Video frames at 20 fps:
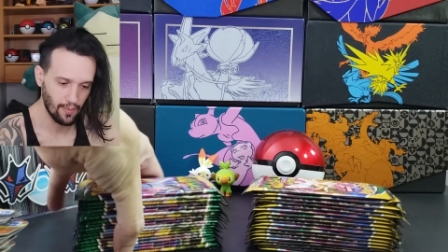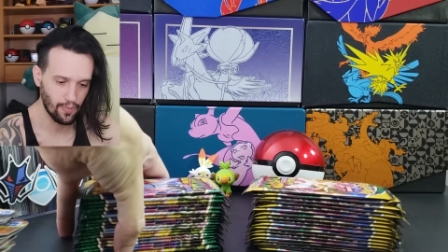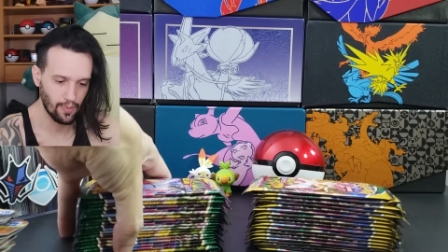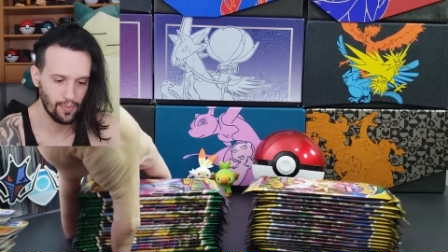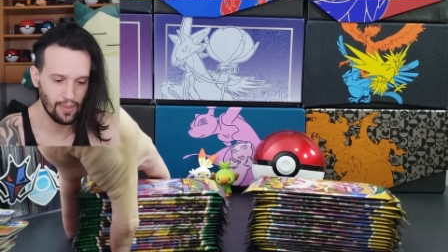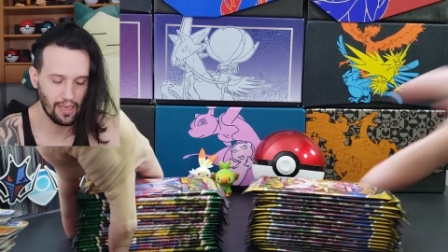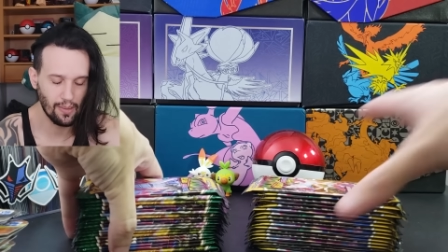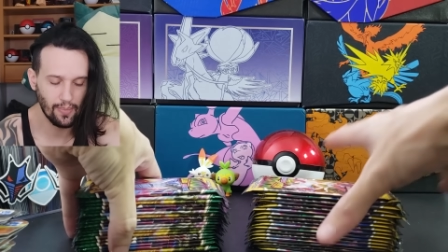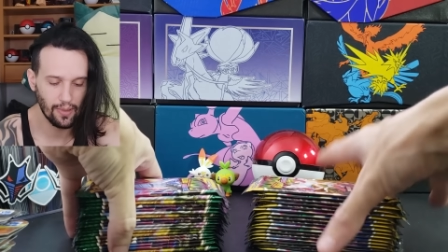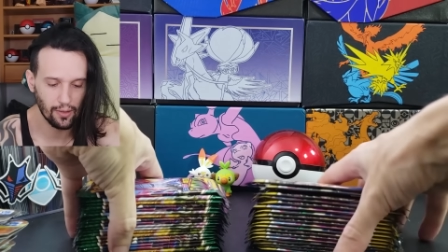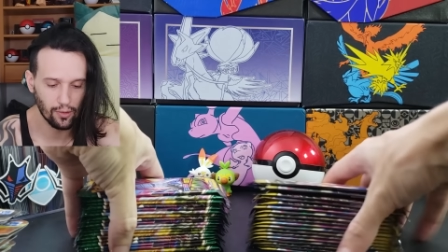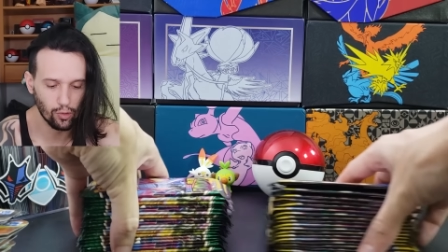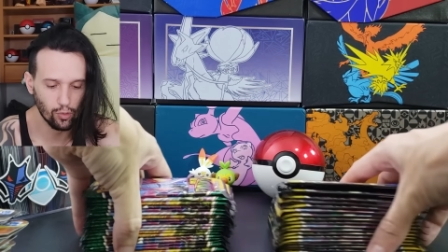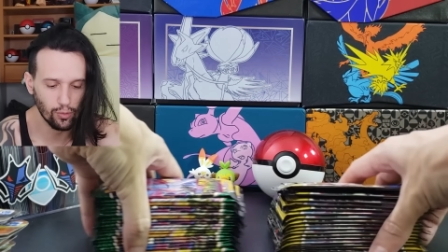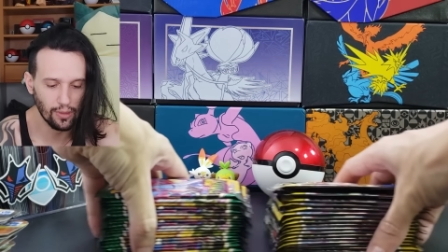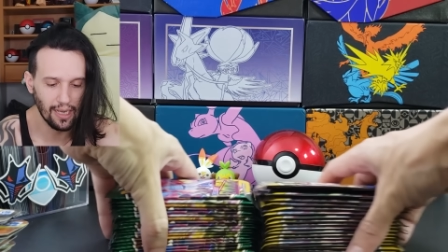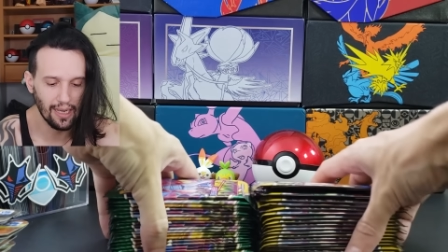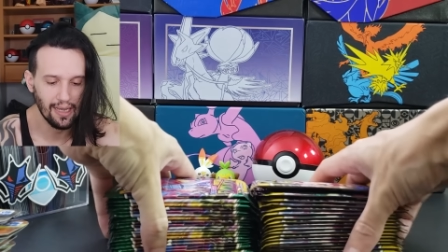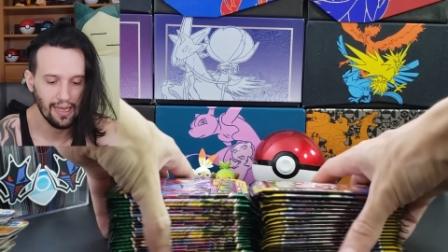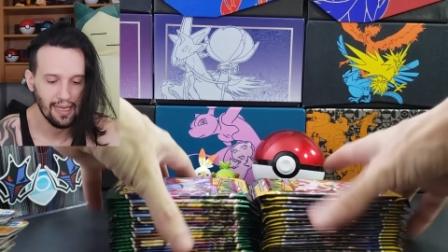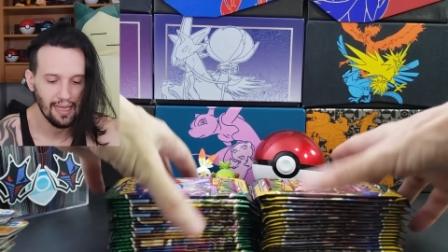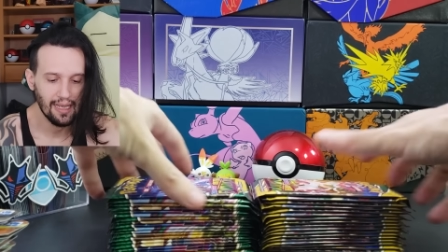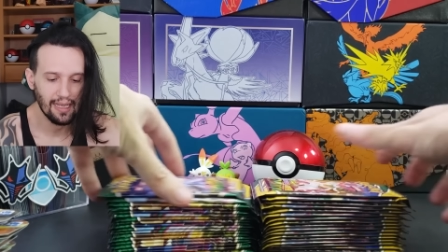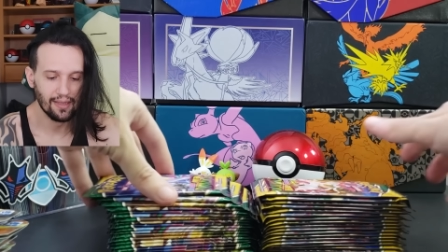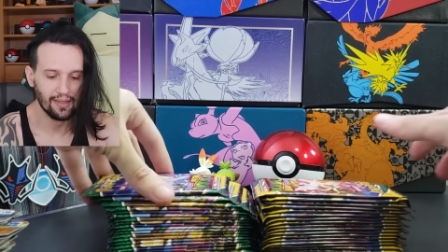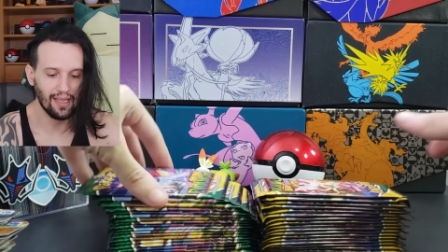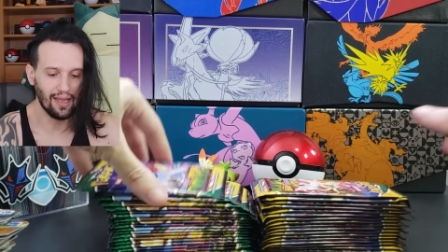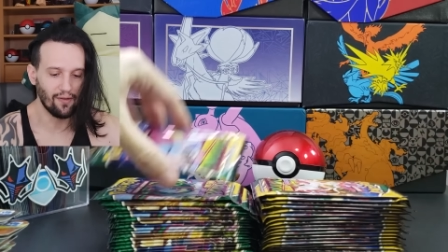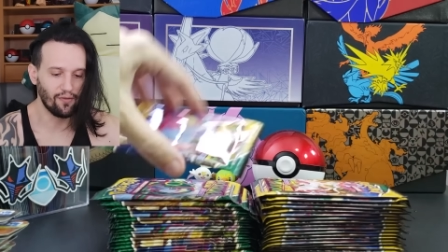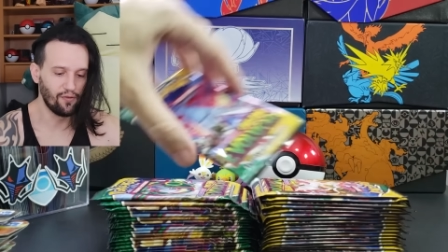É a primeira abertura
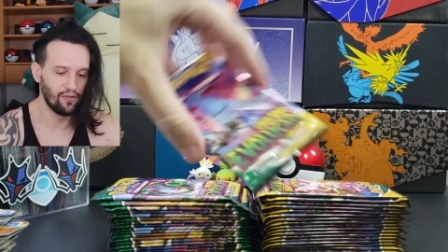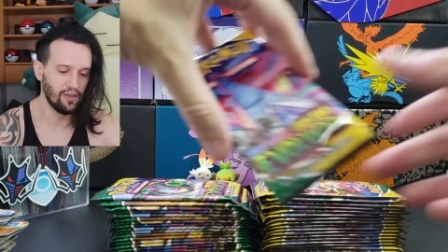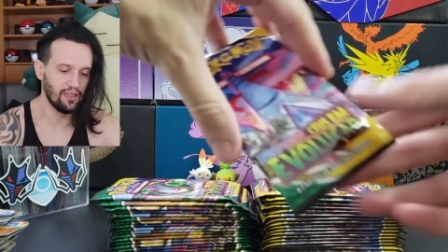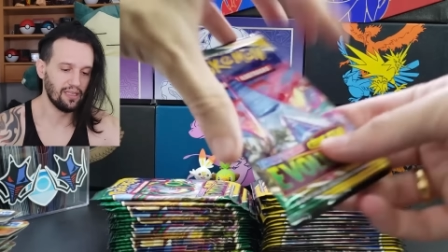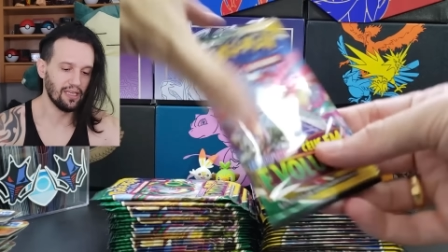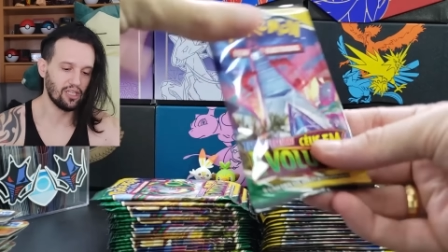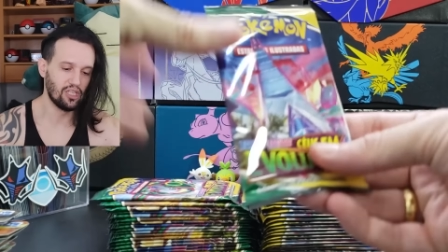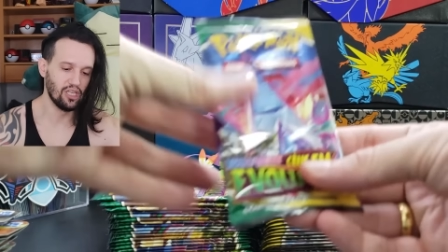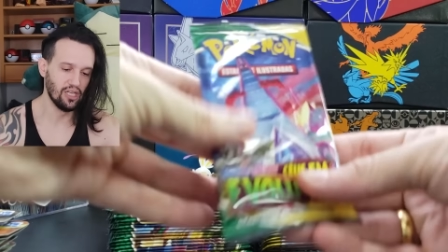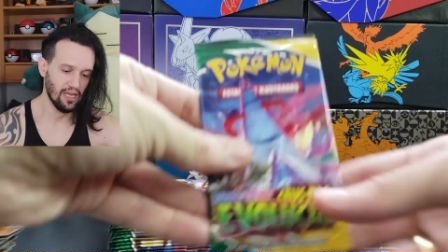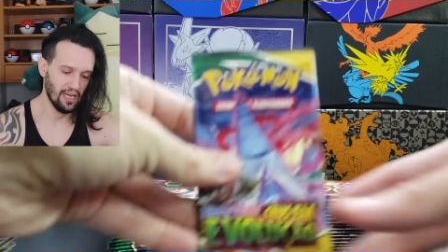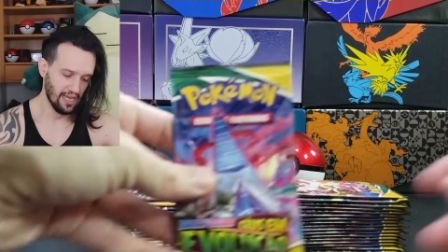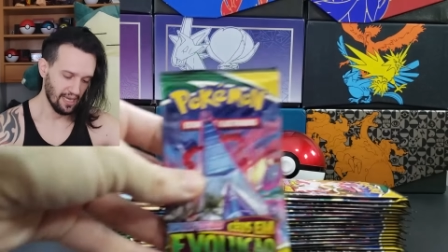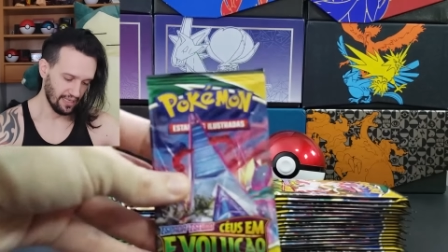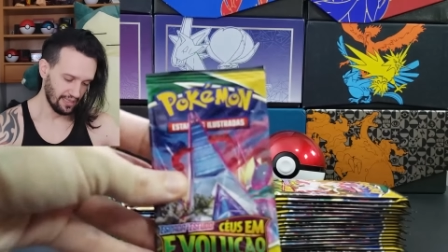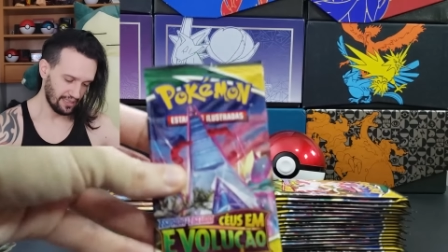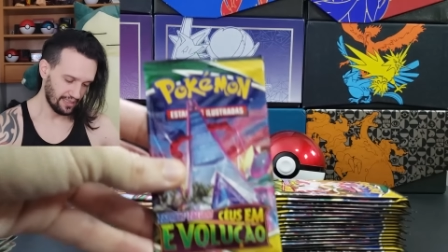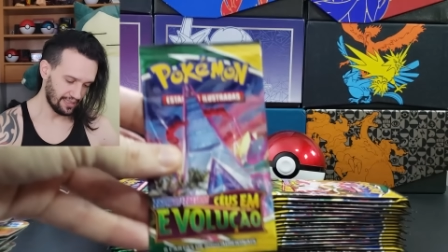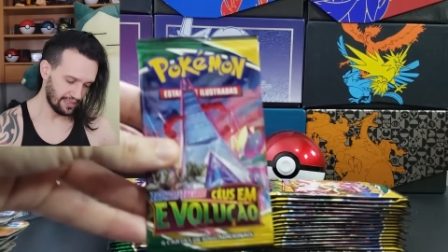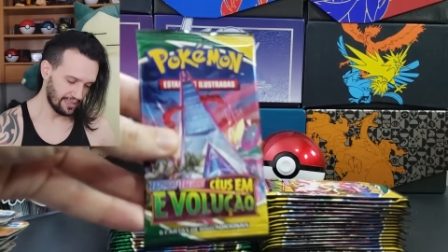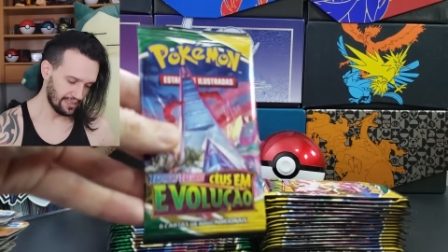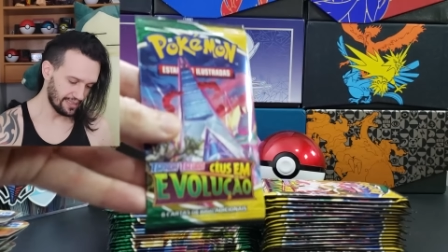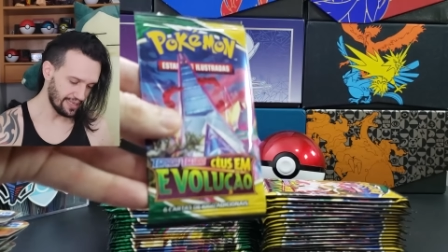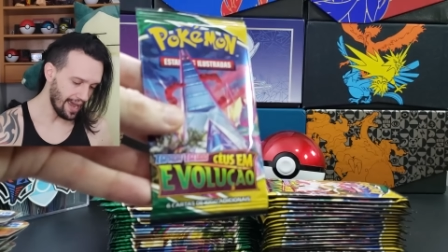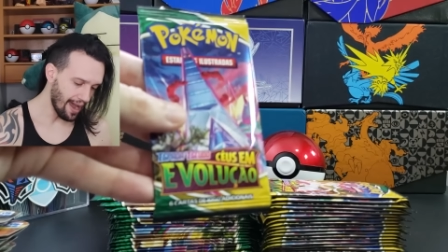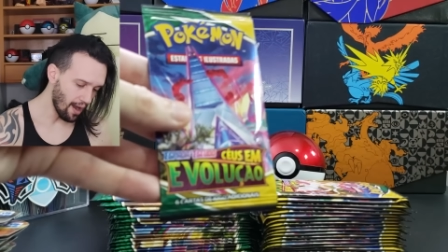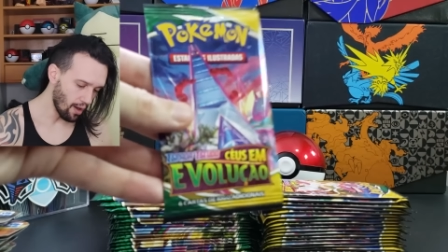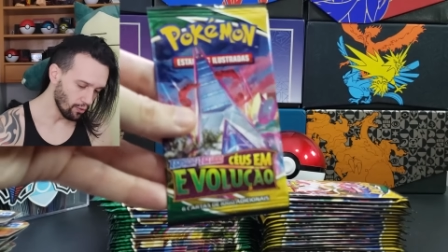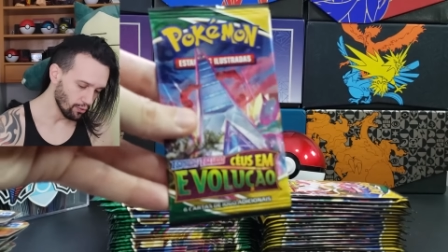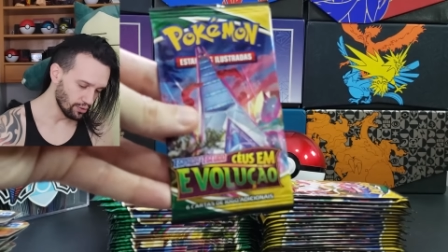da vida de
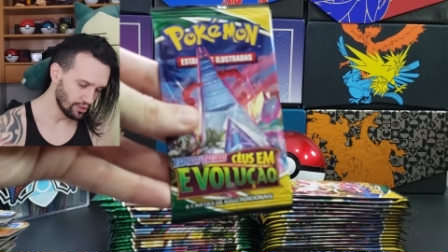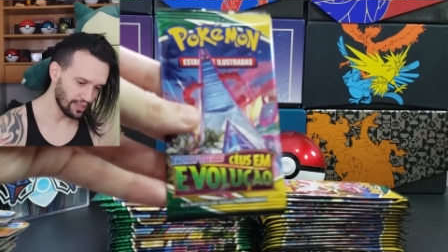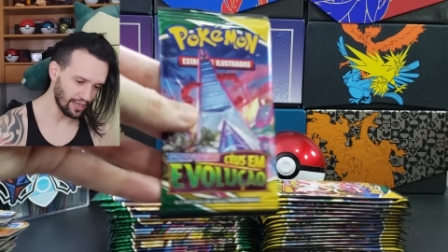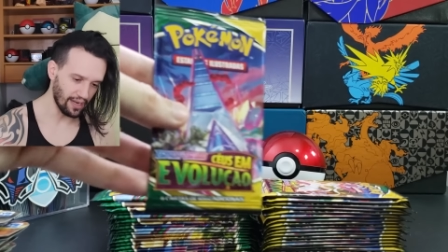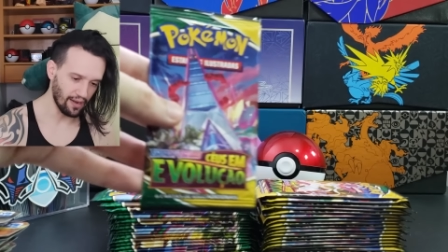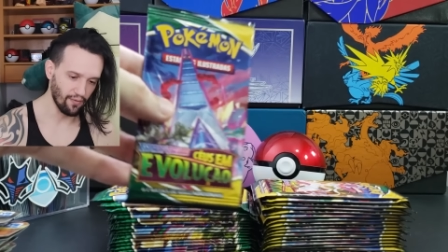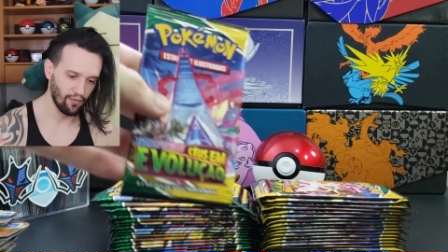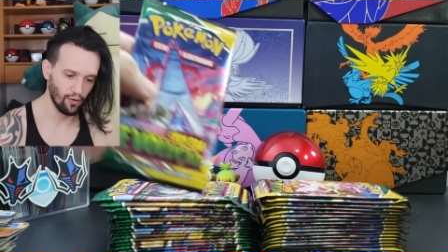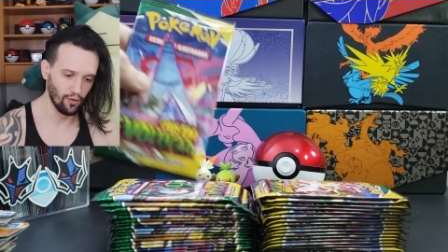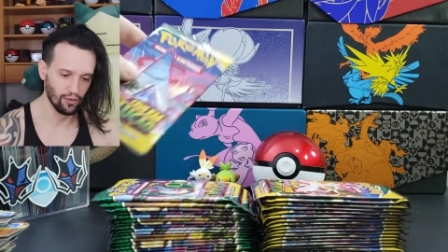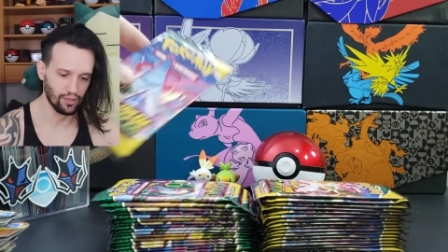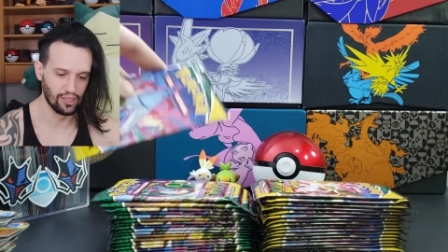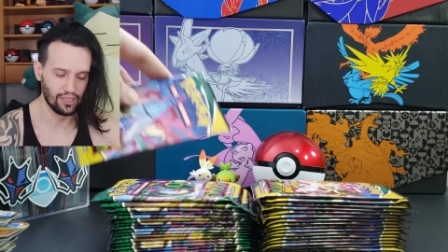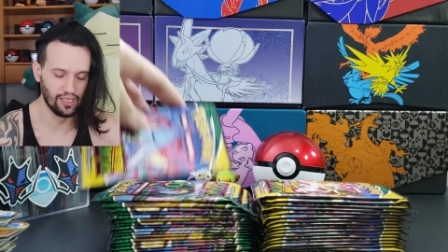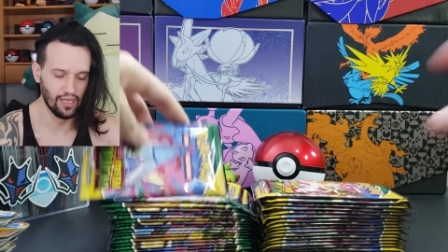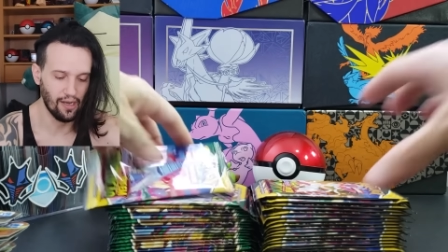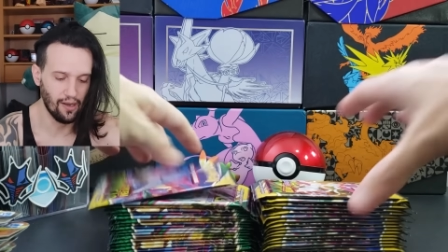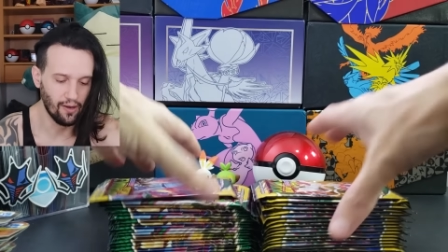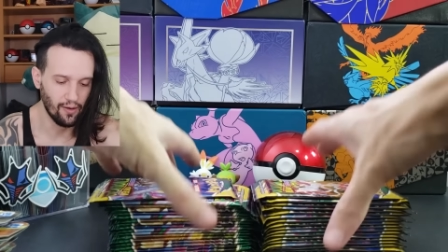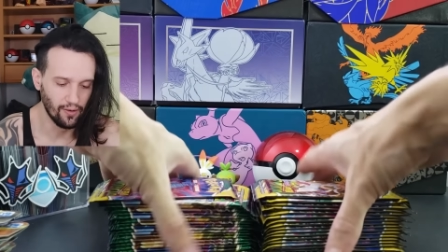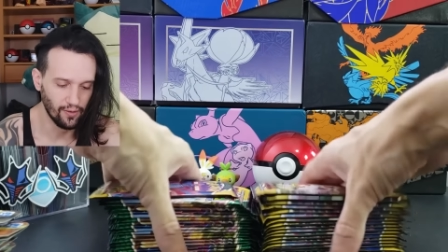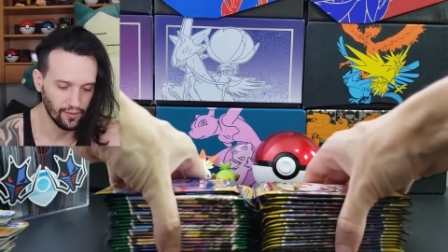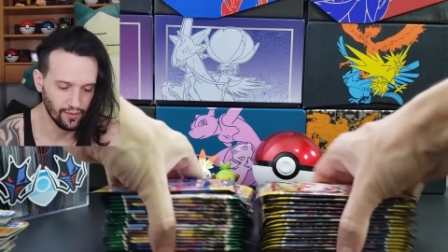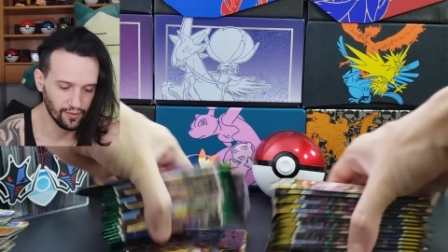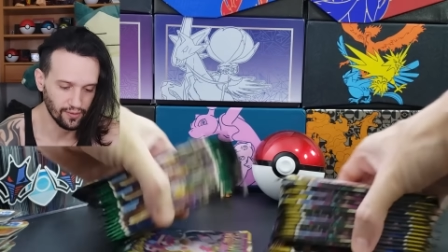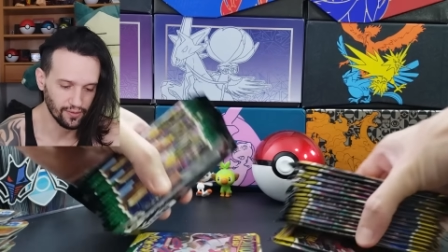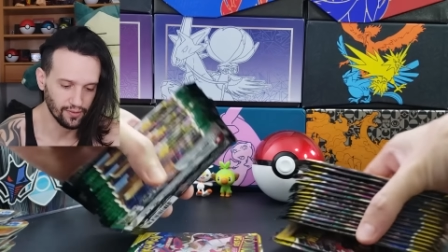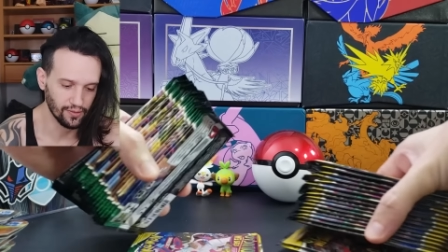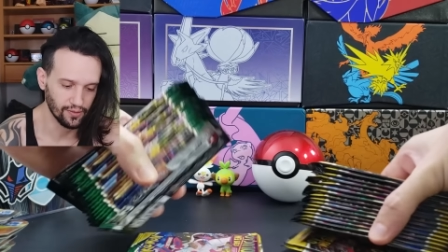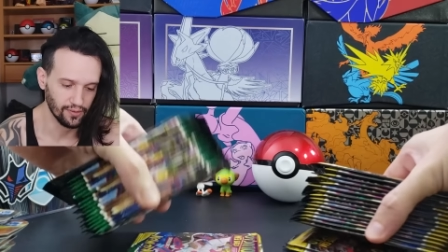Céus em
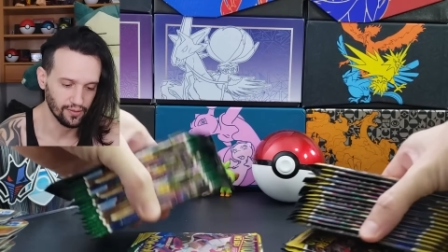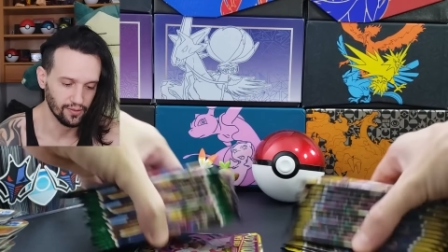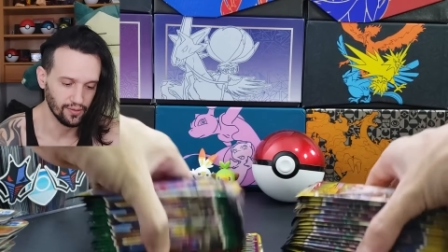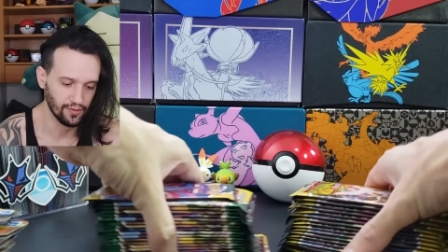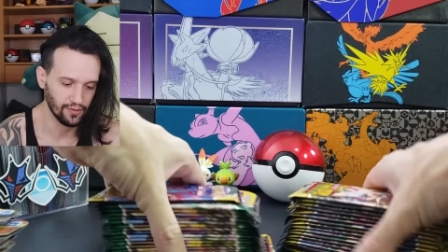Evolução.